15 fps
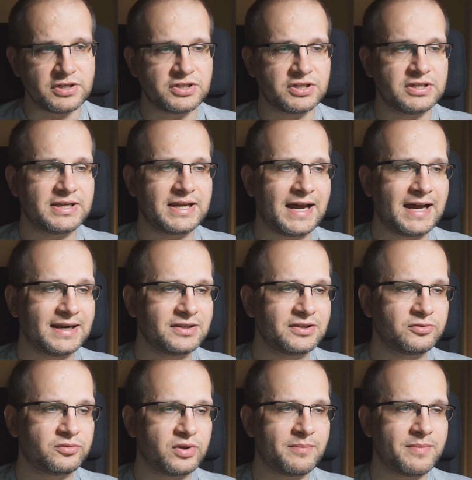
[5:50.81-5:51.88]
czyli karty,
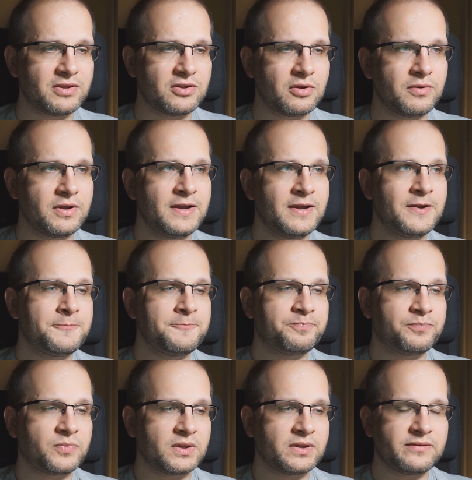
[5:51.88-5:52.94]
które będą
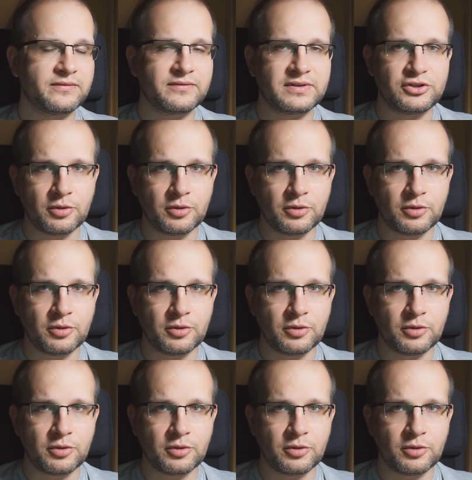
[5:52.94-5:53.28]
mm,